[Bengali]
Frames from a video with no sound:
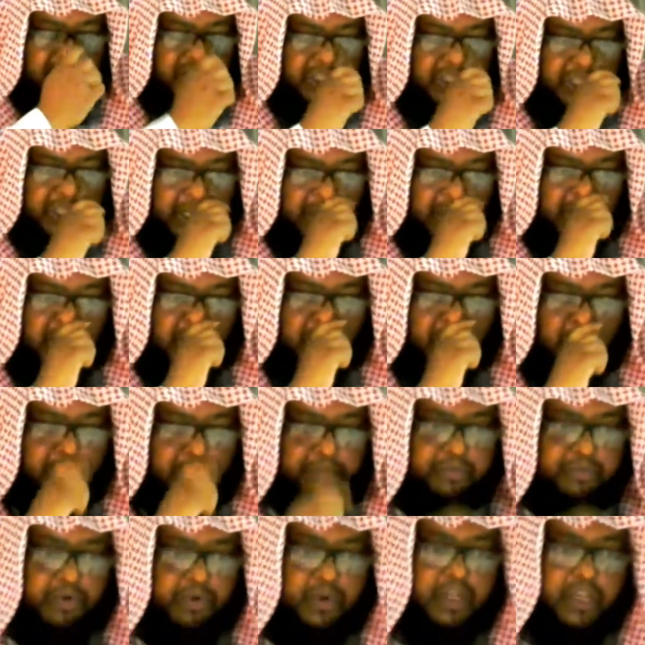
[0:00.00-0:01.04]
শির্ক
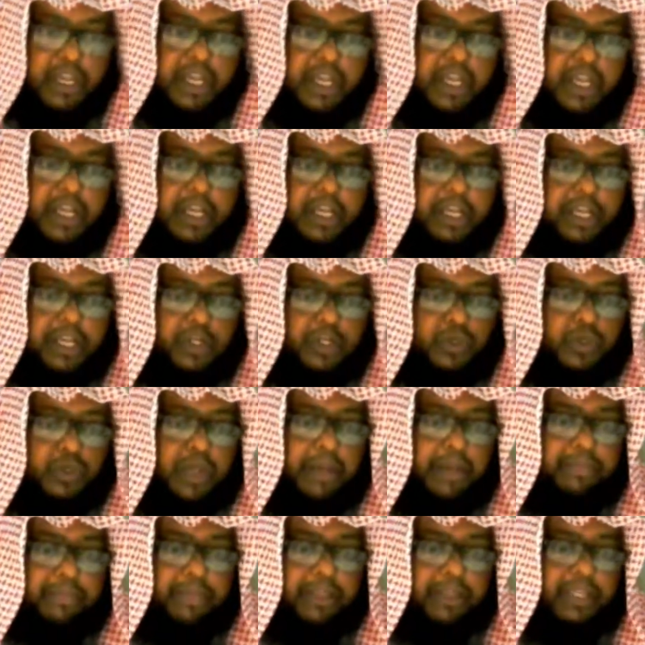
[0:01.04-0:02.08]
সম্পর্কে কিছুটা
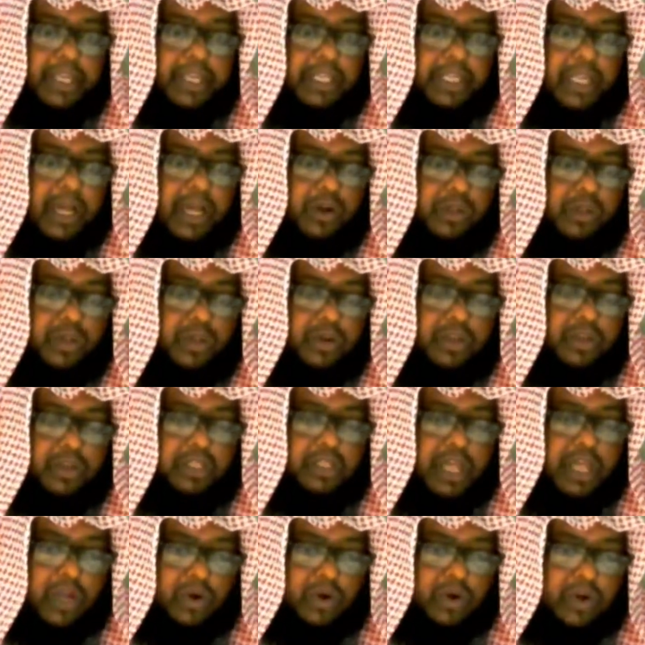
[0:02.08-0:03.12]
আপনাদেরকে
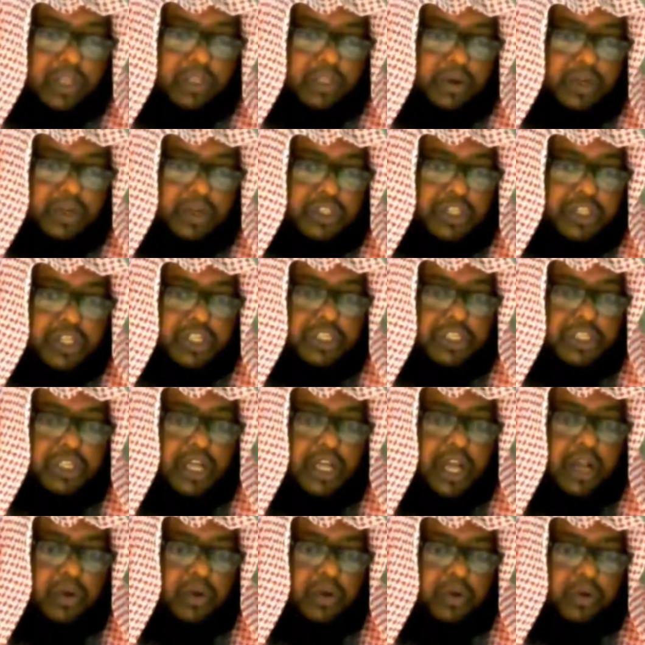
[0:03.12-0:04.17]
ধারণা দেওয়ার
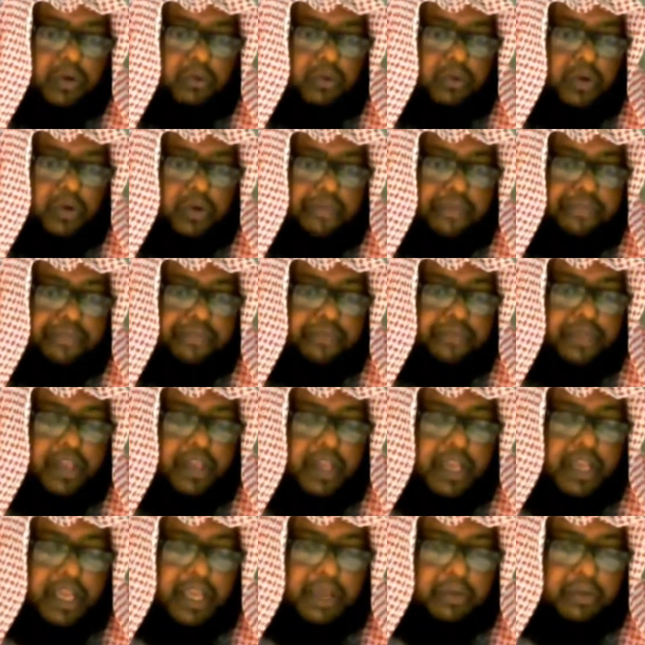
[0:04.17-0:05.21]
চেষ্টা করব
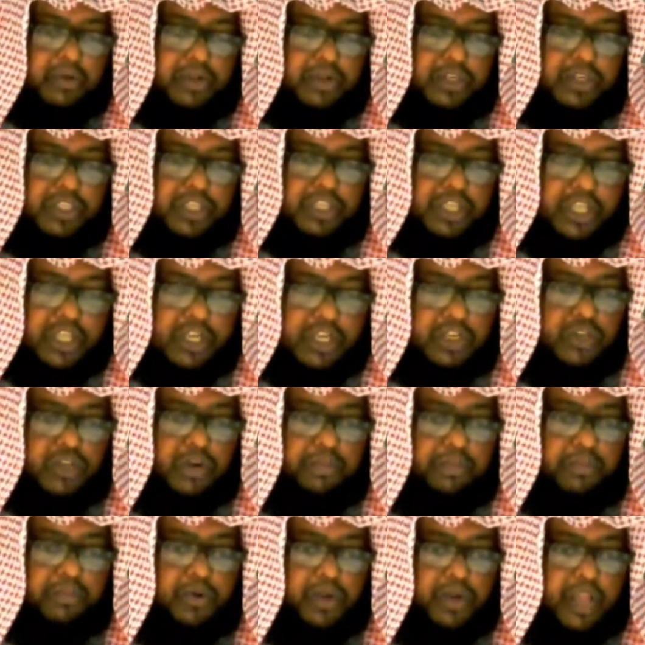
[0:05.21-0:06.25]
এবং শির্ক
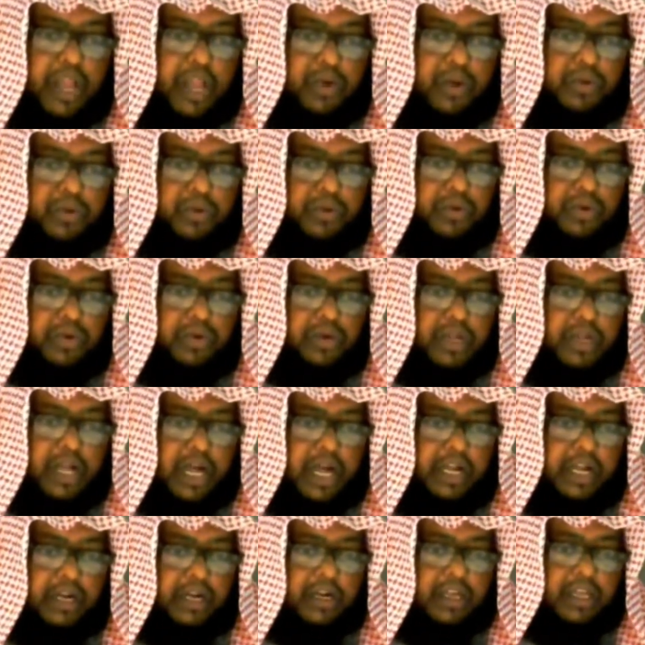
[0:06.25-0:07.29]
সম্পর্কে
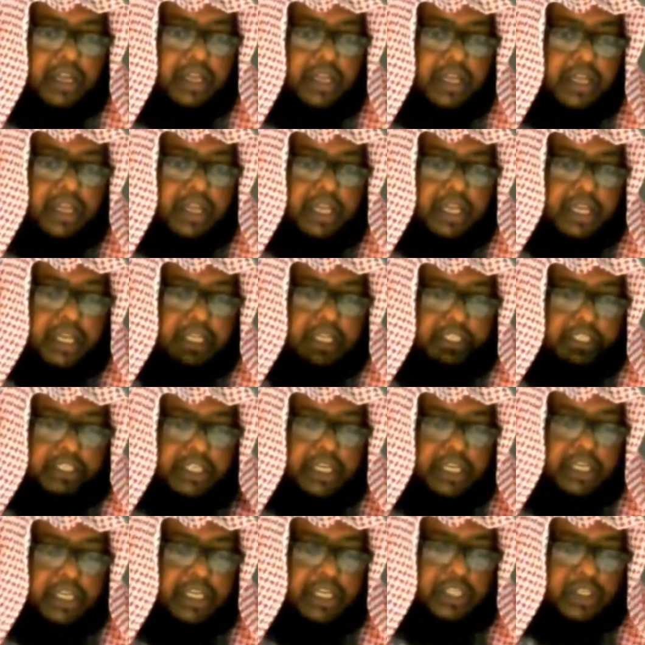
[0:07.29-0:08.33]
এখনকার
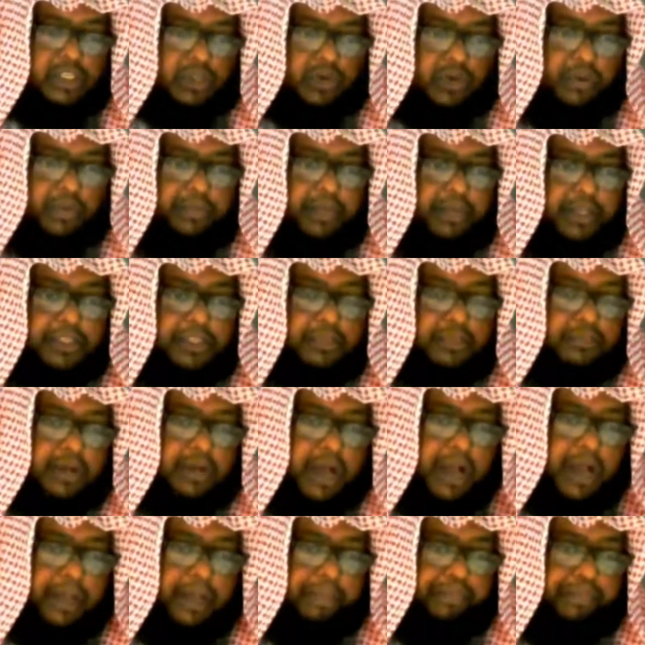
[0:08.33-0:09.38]
যে স্টপিজ
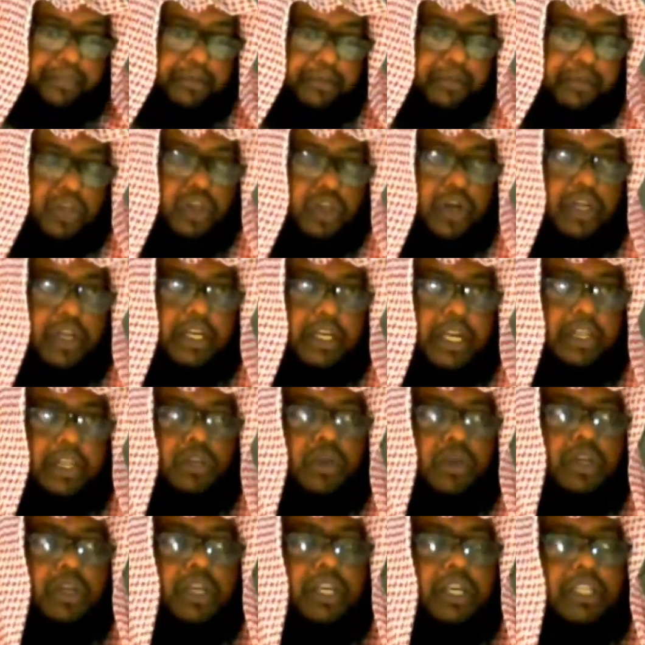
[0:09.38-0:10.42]
বা বিষয়টা এই
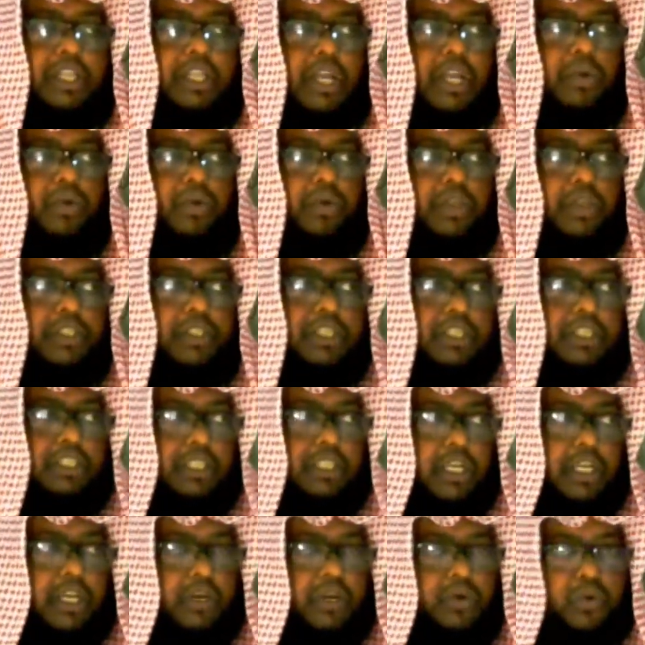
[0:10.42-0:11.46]
জন্য নির্ধারণ করেছি
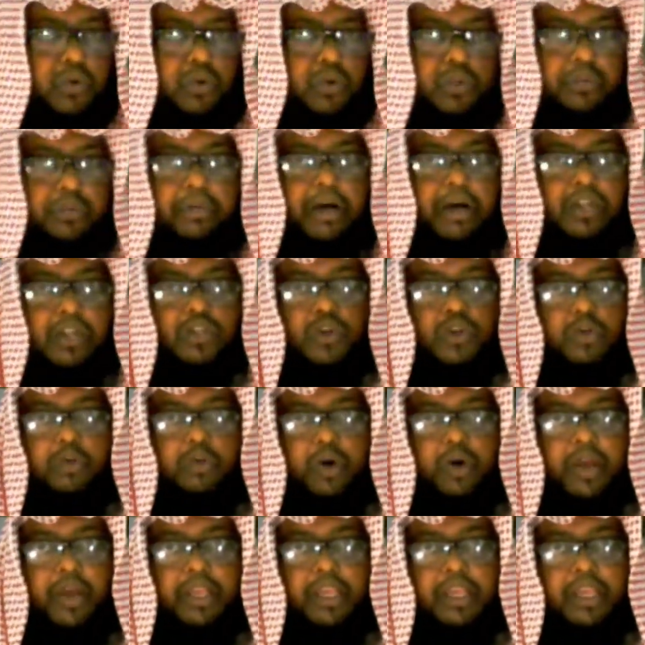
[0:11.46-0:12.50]
যে খুদবার
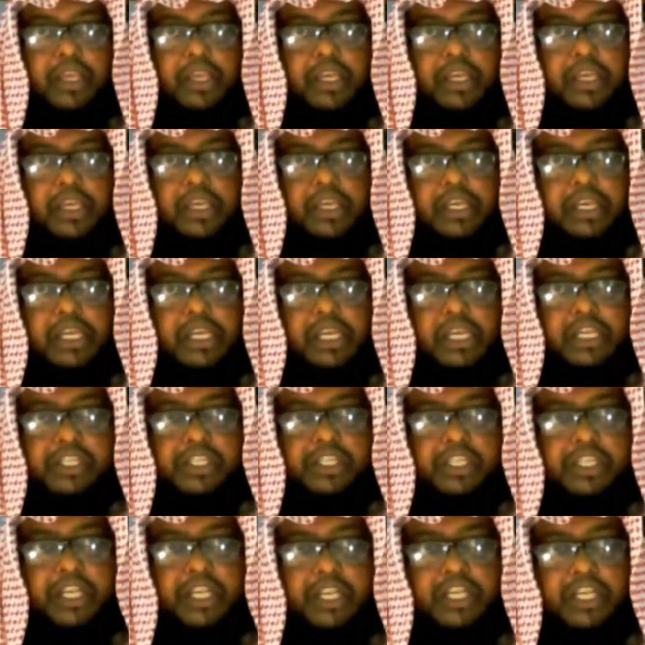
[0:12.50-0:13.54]
সময় এই
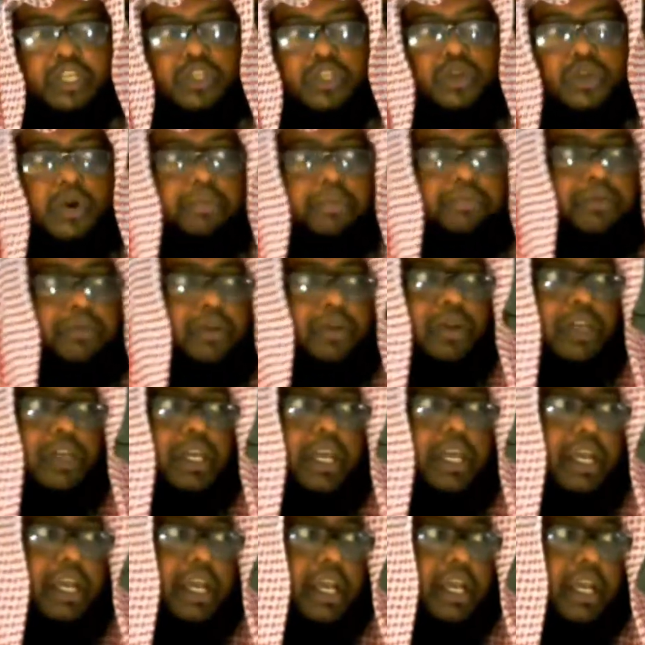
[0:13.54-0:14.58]
শির্ক
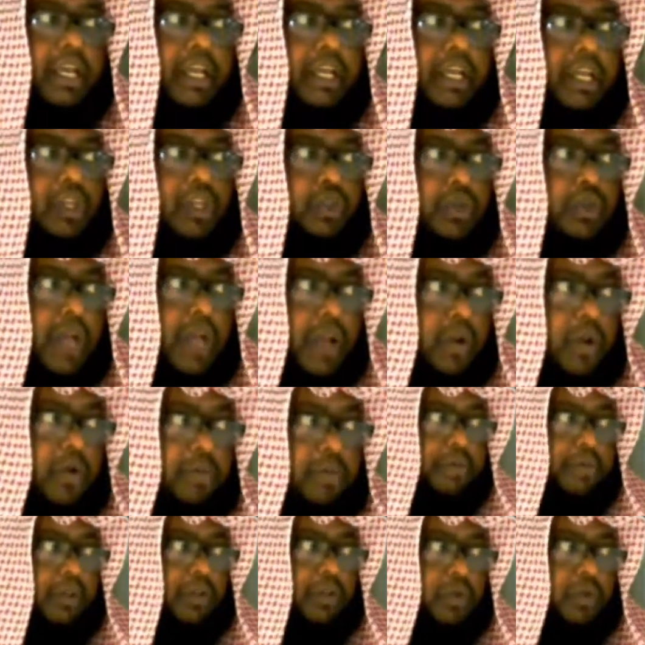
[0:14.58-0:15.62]
সম্পর্কে কিছুটা আলোকপাত